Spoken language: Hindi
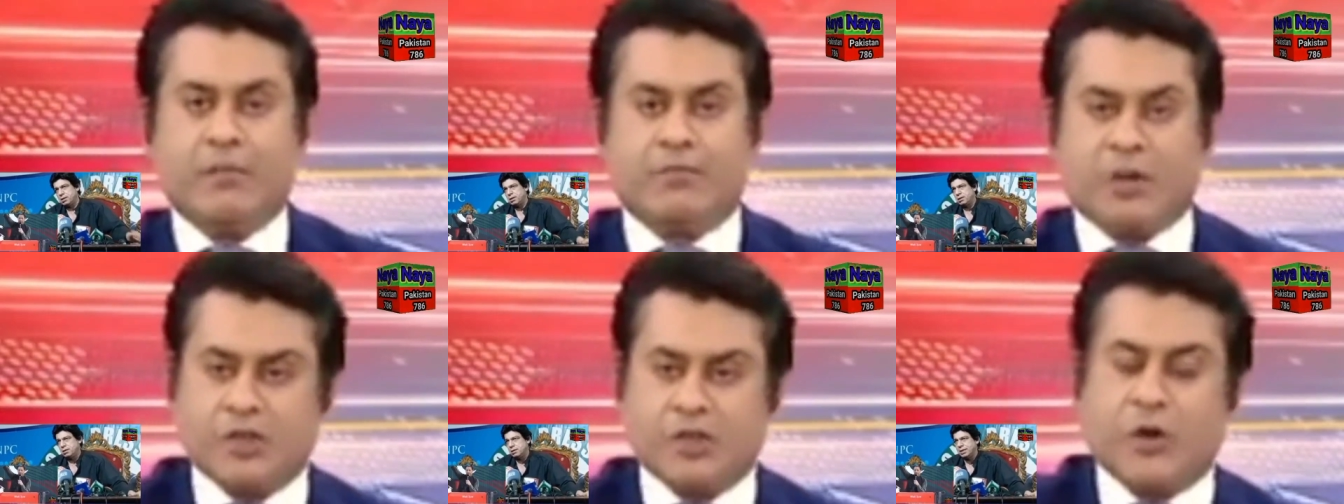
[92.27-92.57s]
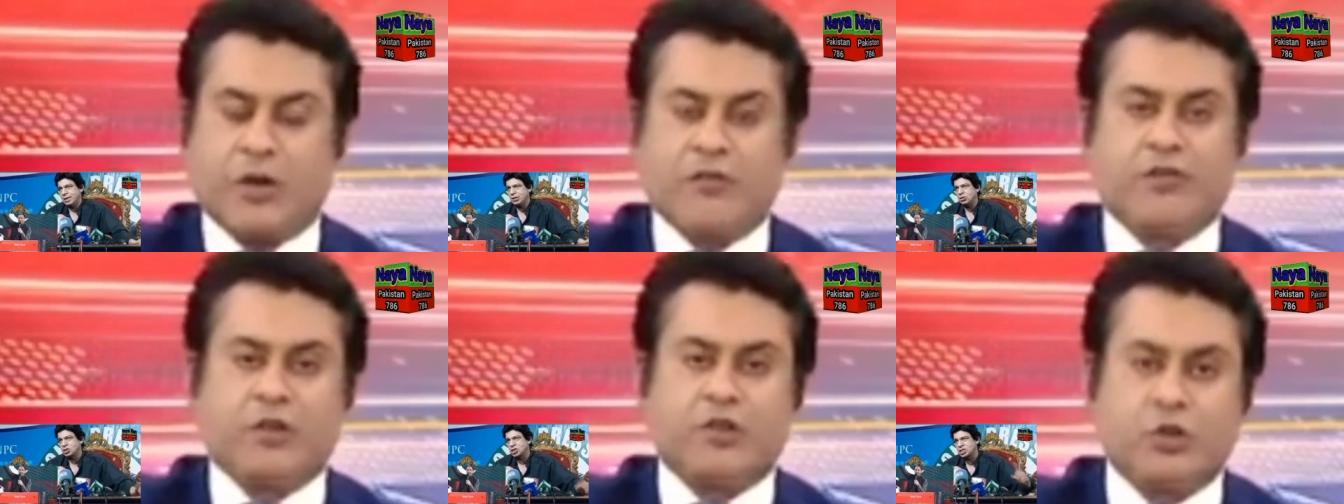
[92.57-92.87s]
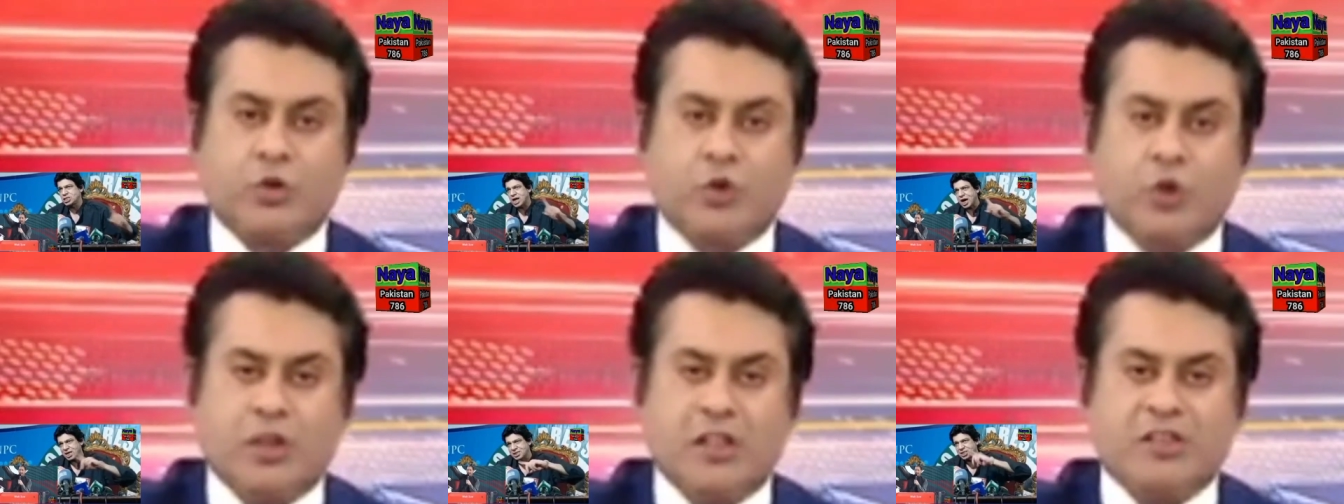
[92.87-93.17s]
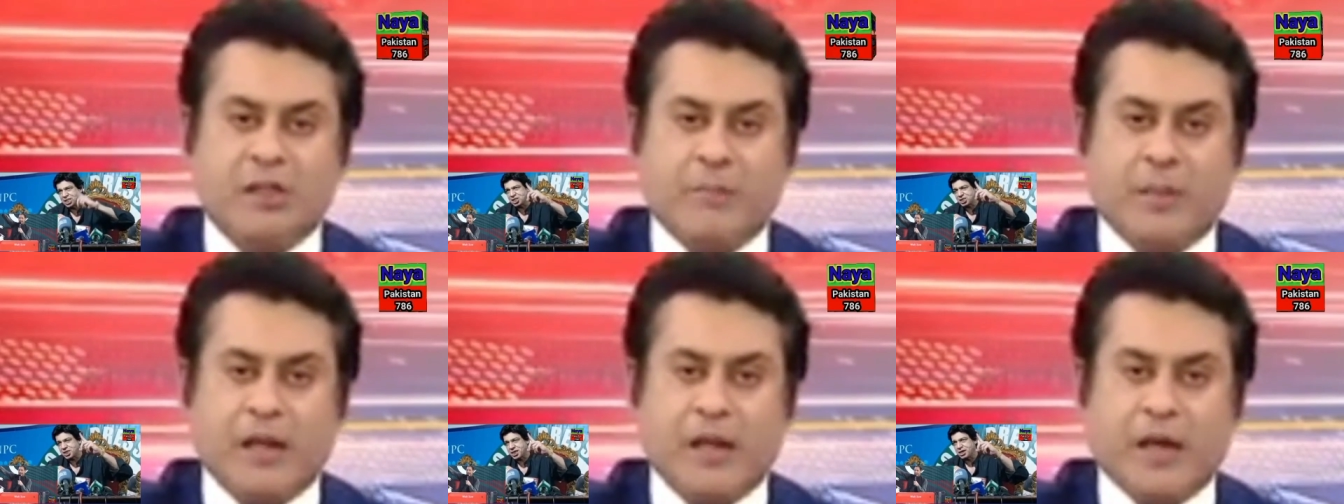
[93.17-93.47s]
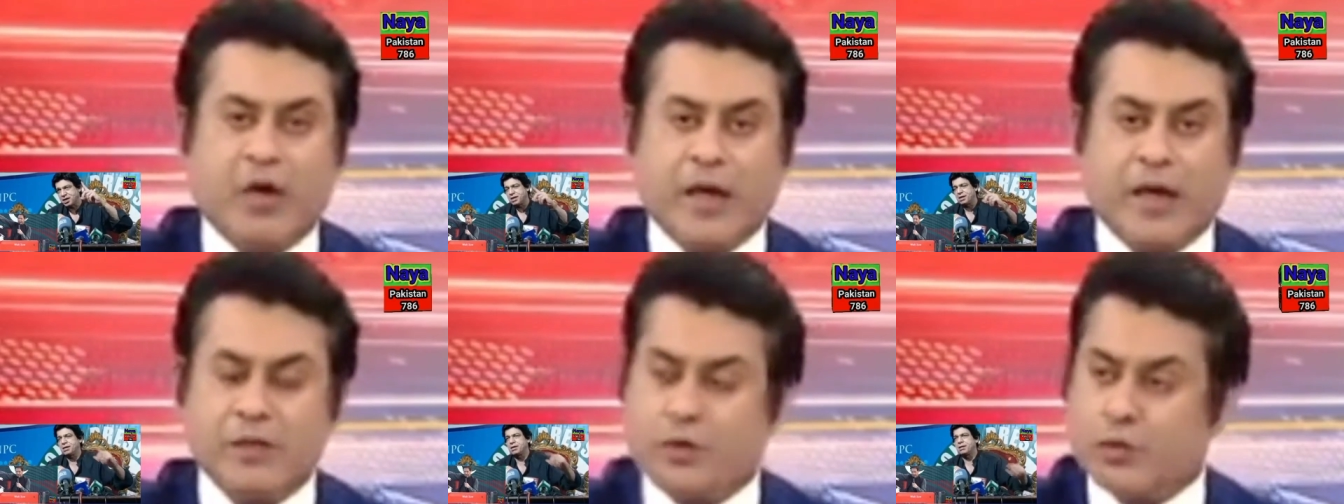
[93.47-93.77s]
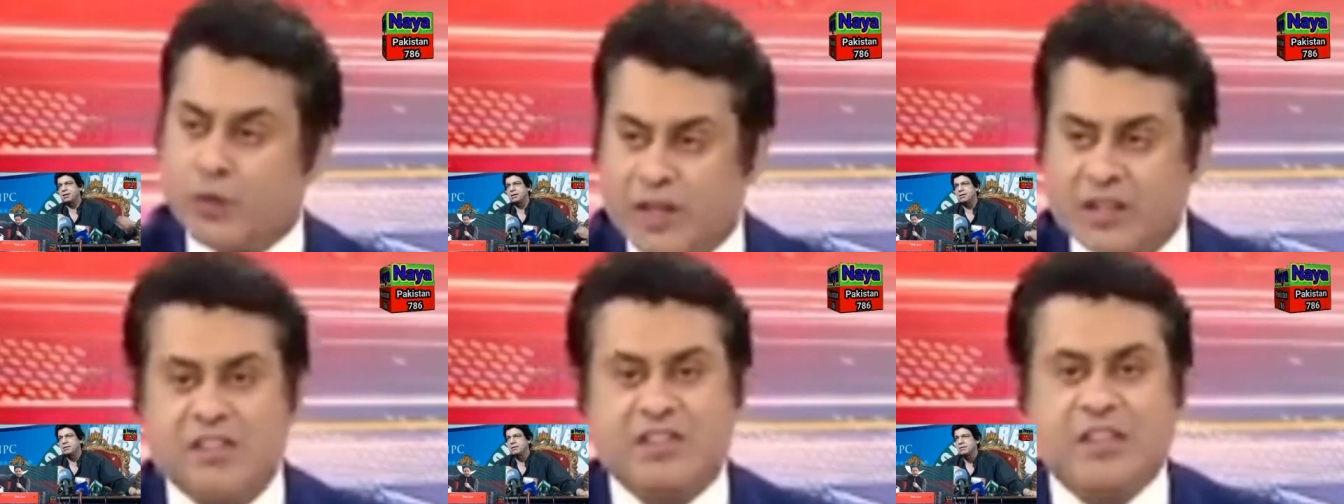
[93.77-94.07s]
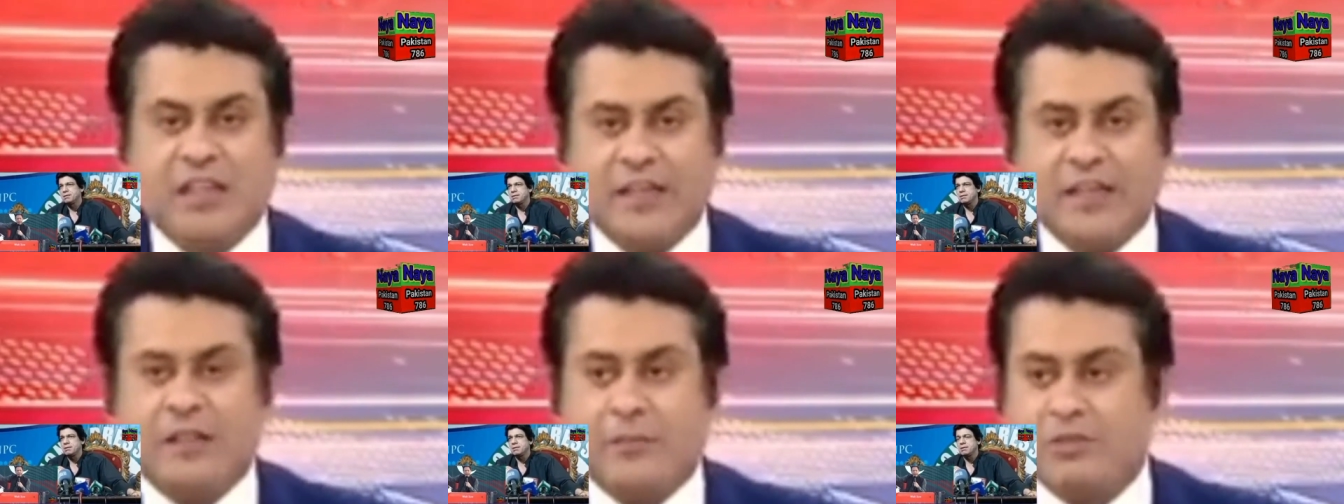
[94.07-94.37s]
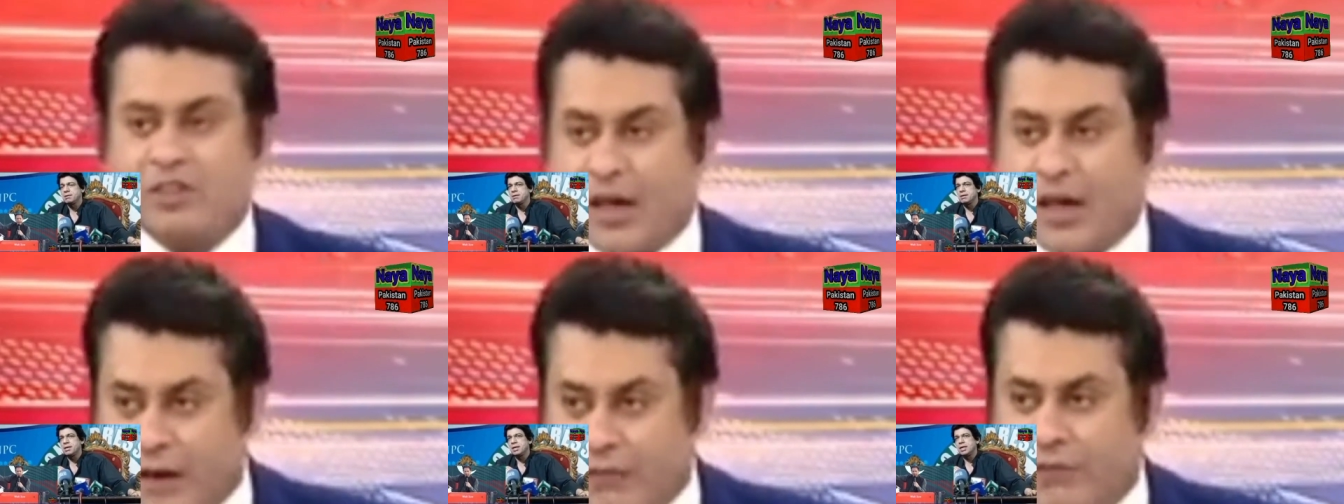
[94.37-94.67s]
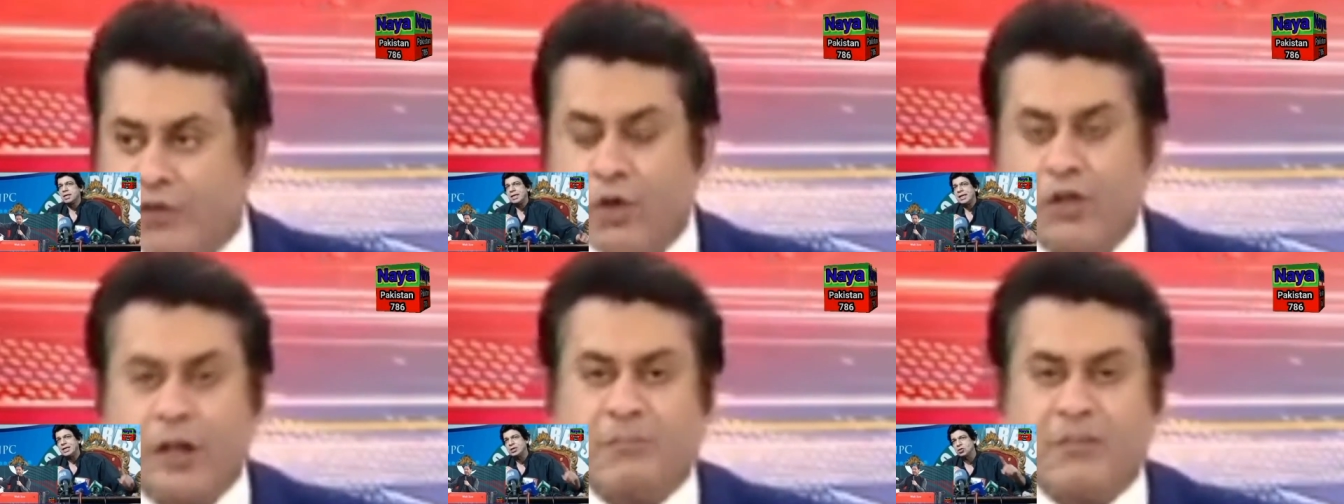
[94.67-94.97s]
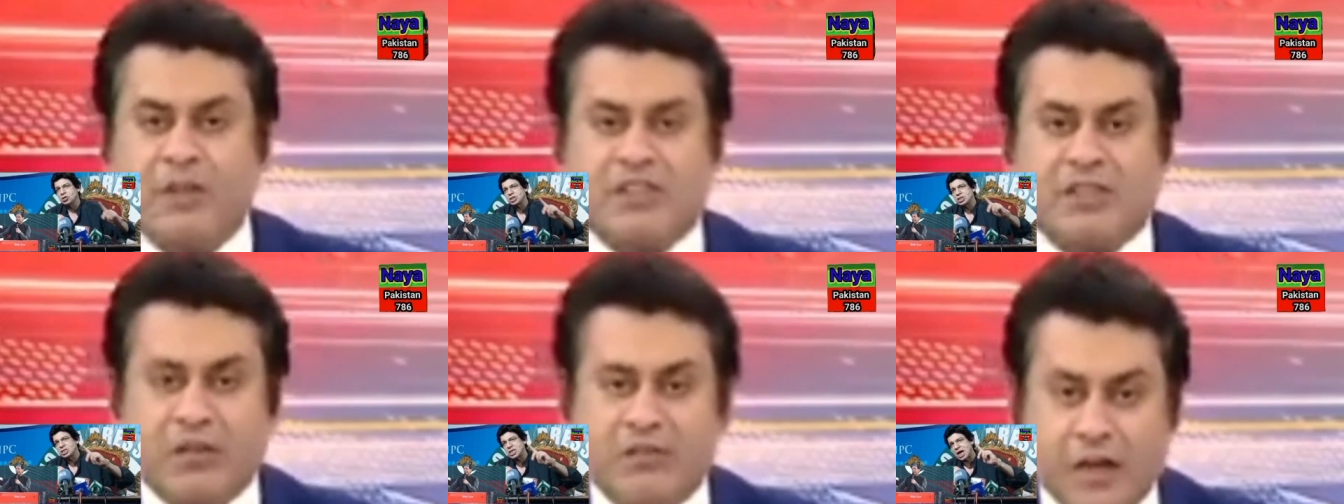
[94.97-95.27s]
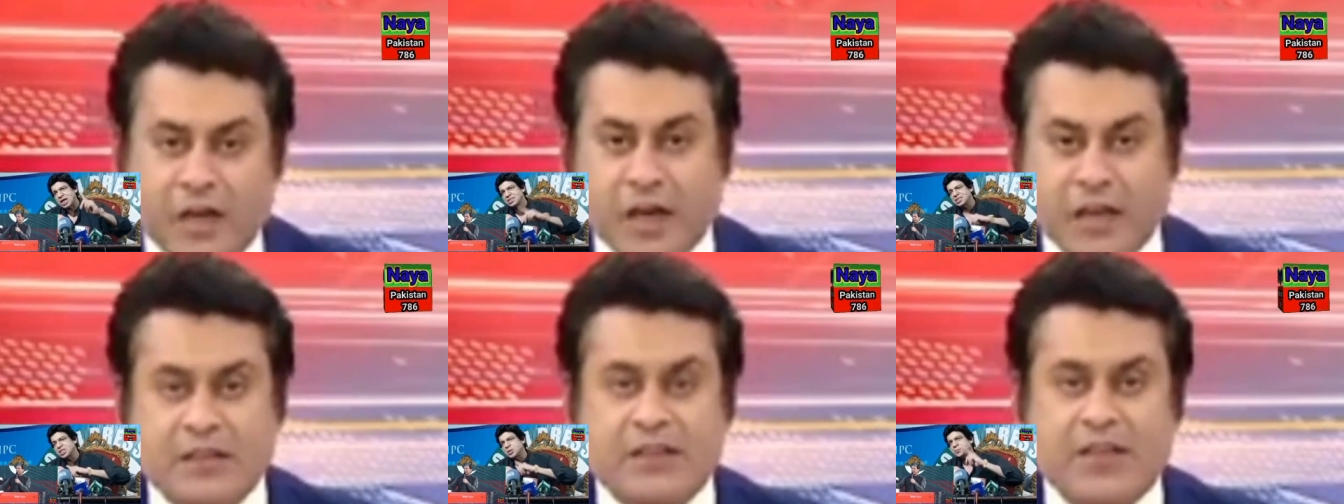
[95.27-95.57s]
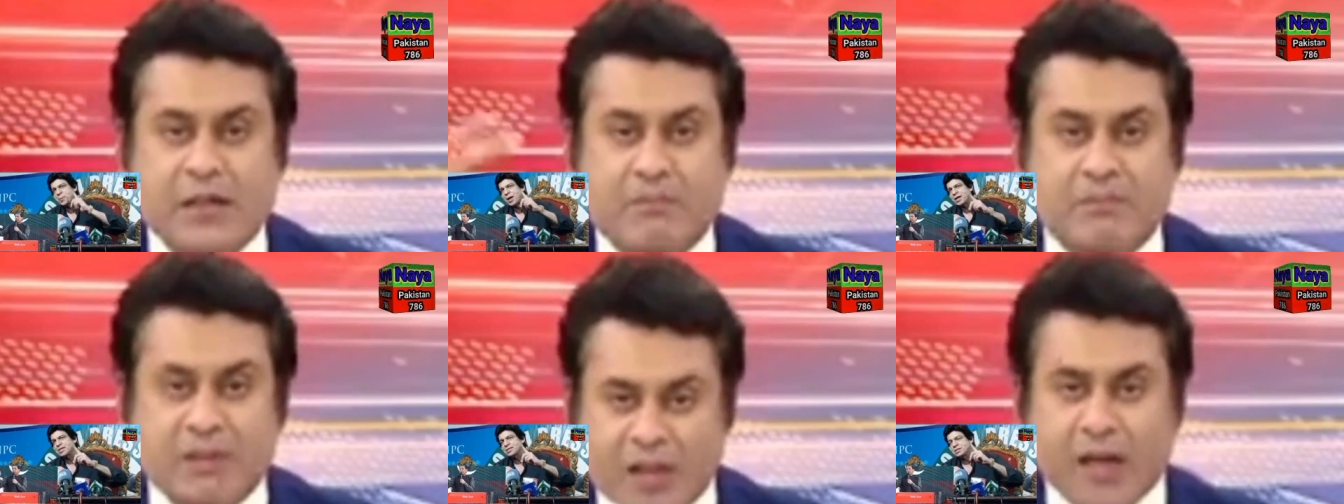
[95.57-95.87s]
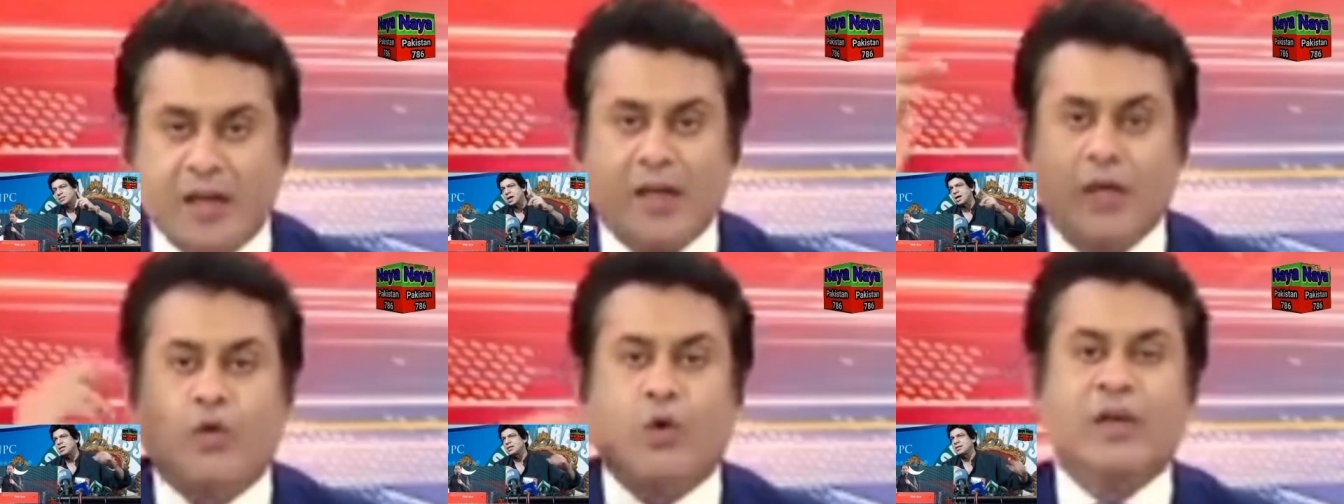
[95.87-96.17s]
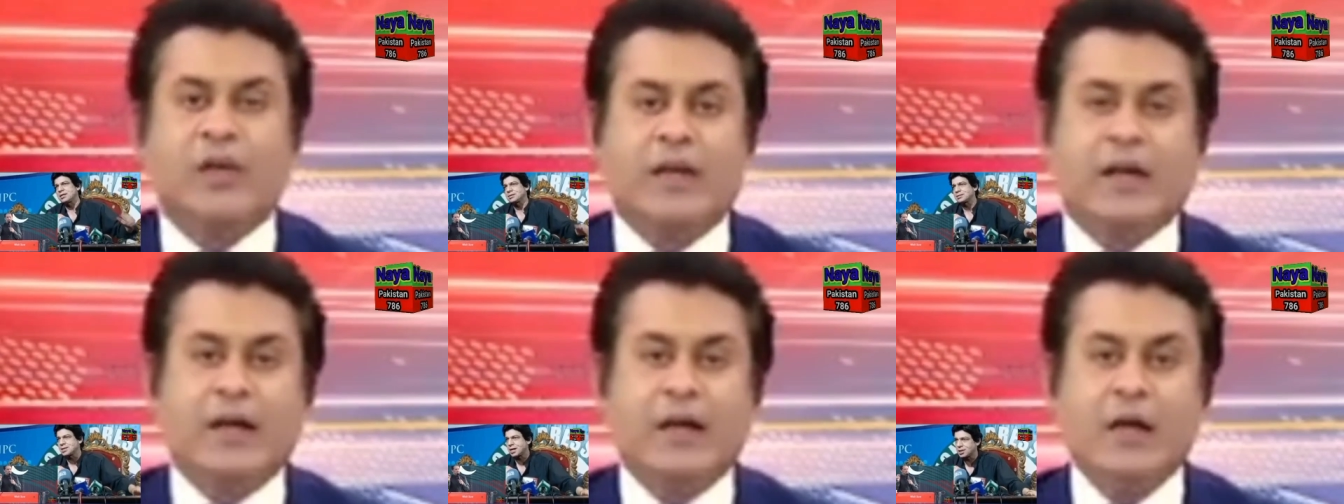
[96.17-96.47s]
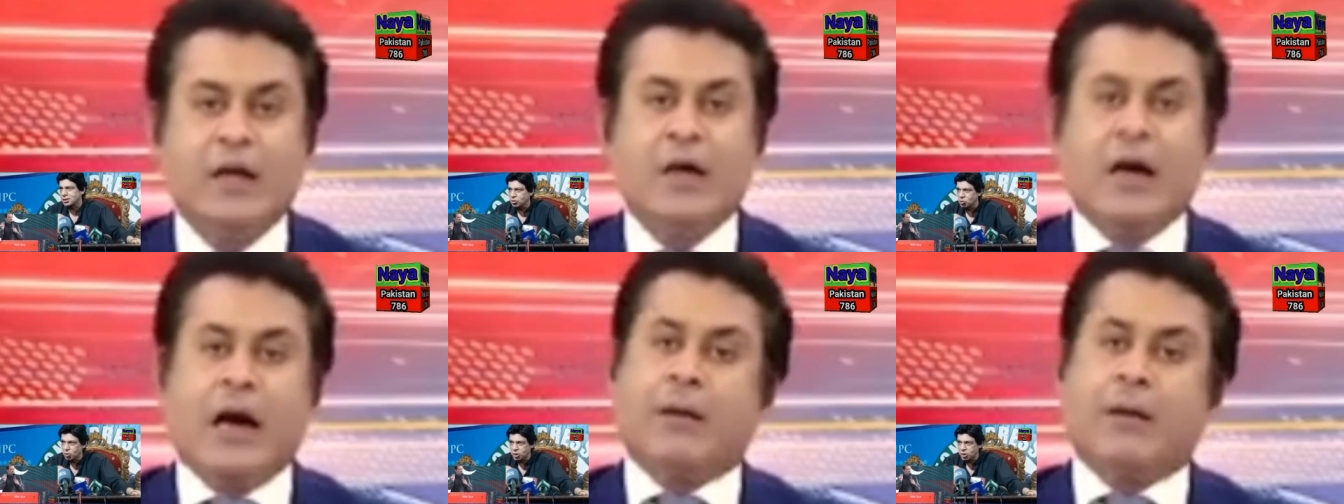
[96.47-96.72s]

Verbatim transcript: प्रेस कॉन्फ्रेंस शुरू होने से पहले एंड टुवर्ड्स दी एंड जब सहाफियों ने अपने सवाल की पटारी खोली है